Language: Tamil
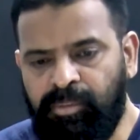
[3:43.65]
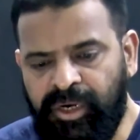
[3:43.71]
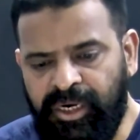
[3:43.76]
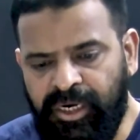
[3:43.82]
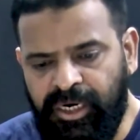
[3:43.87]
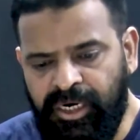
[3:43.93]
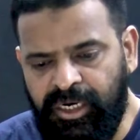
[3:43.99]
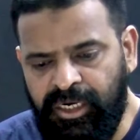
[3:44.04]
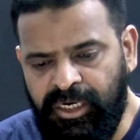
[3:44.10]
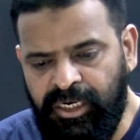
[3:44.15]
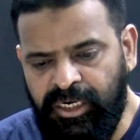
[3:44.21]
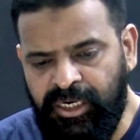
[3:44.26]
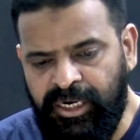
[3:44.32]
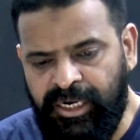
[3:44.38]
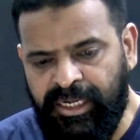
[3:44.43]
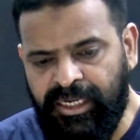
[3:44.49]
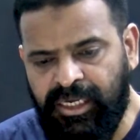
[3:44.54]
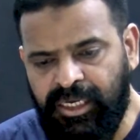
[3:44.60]
பட்
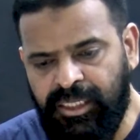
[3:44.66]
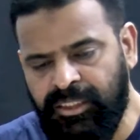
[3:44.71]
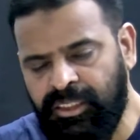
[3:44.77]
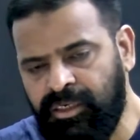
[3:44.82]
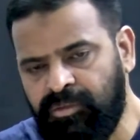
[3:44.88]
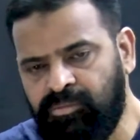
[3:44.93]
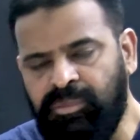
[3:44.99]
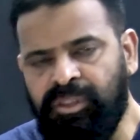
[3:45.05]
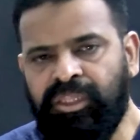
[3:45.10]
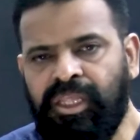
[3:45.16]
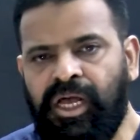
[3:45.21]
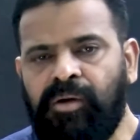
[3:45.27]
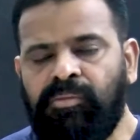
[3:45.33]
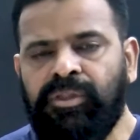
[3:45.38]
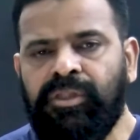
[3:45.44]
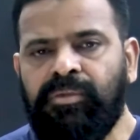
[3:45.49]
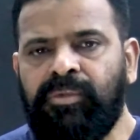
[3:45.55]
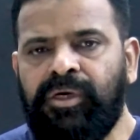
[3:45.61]
எனக்கு அந்த ரொம்ப
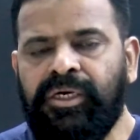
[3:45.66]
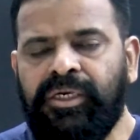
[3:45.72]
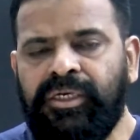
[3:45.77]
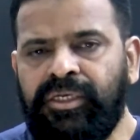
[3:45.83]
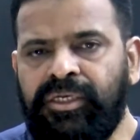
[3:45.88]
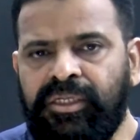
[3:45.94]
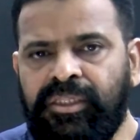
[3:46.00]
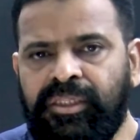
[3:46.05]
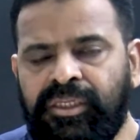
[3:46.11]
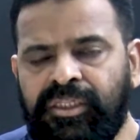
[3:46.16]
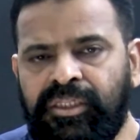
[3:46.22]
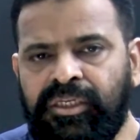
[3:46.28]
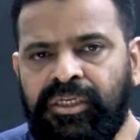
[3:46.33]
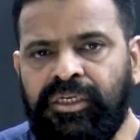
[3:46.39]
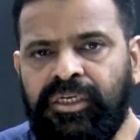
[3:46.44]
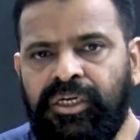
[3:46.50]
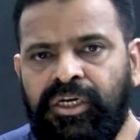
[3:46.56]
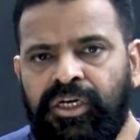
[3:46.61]
தாமதமாக இருந்தது